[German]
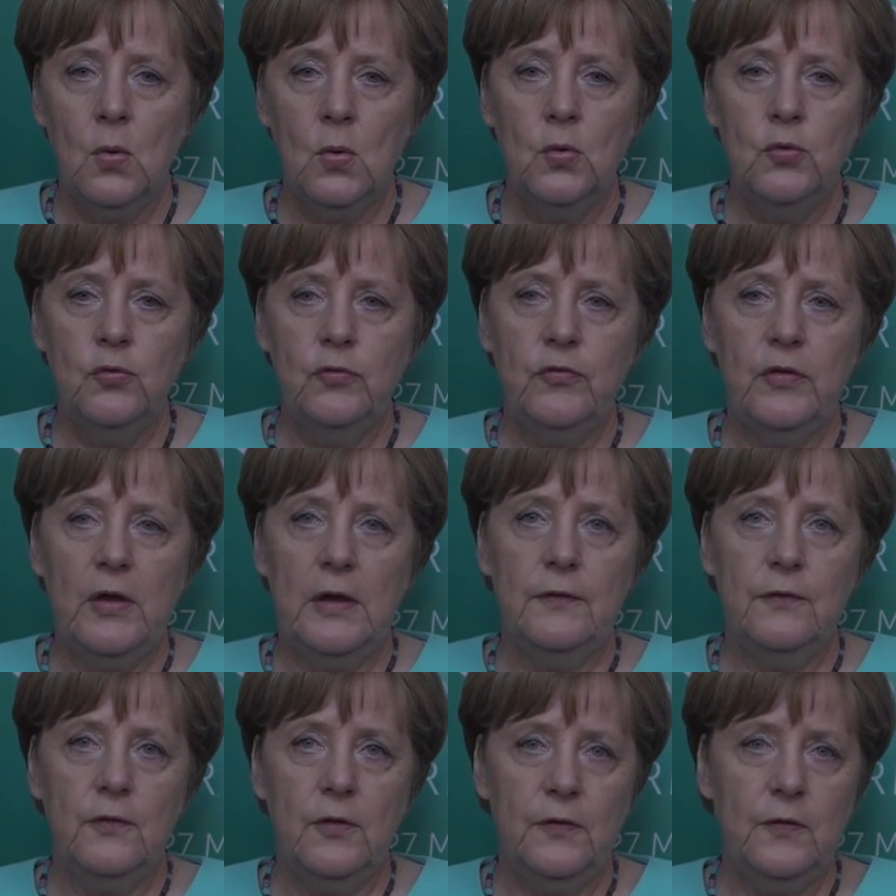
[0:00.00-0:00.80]
Und
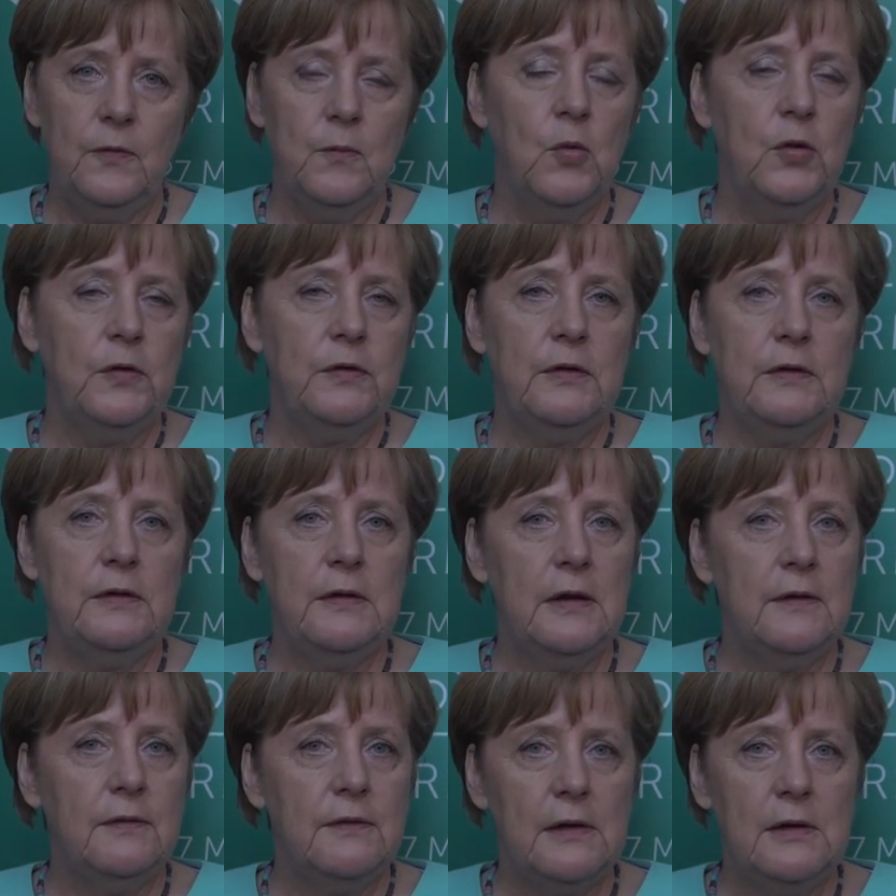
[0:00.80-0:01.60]
ansonsten möchte ich
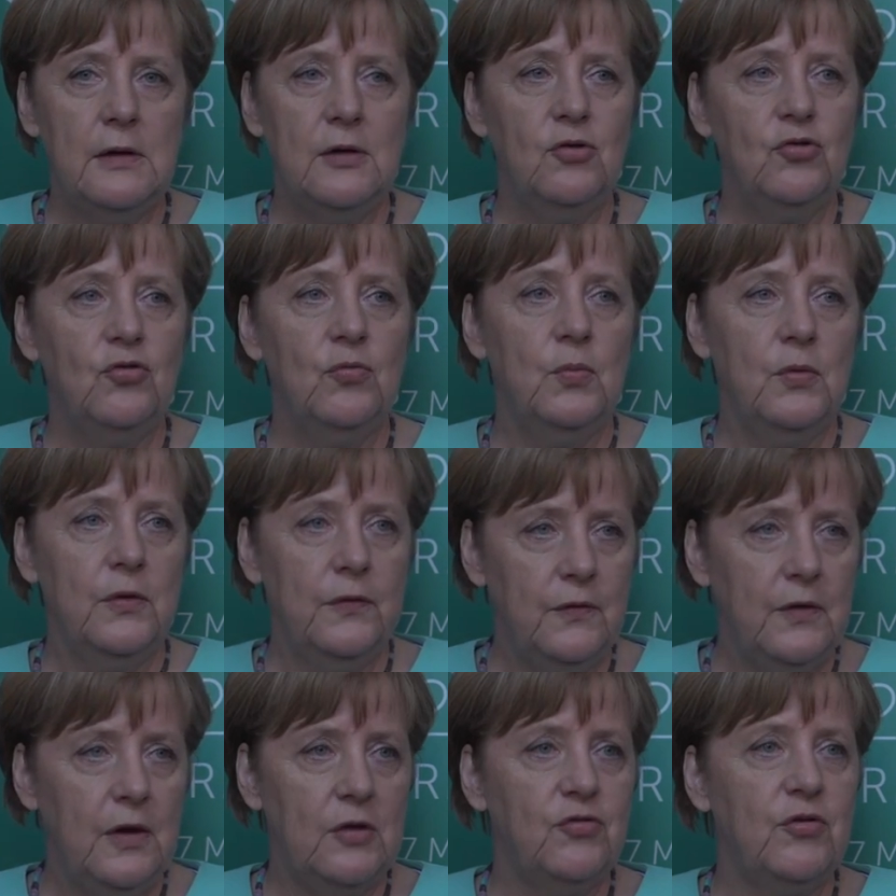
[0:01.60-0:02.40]
der italienischen
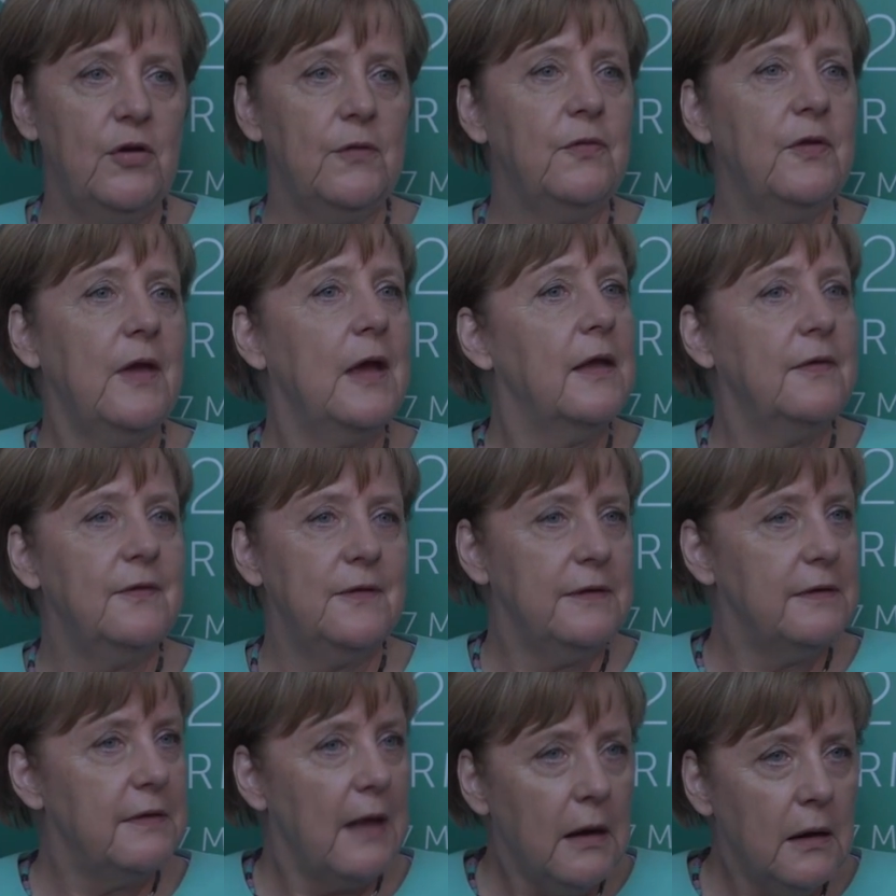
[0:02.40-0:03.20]
Präsidentschaft sehr
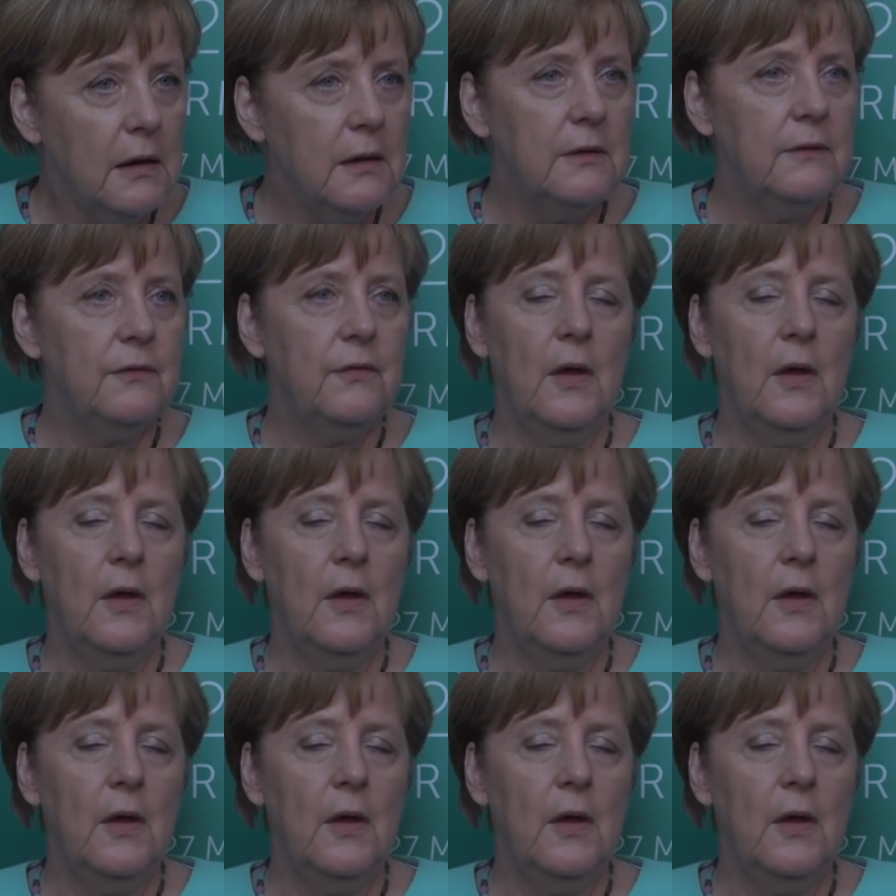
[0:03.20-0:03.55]
herzlich danken.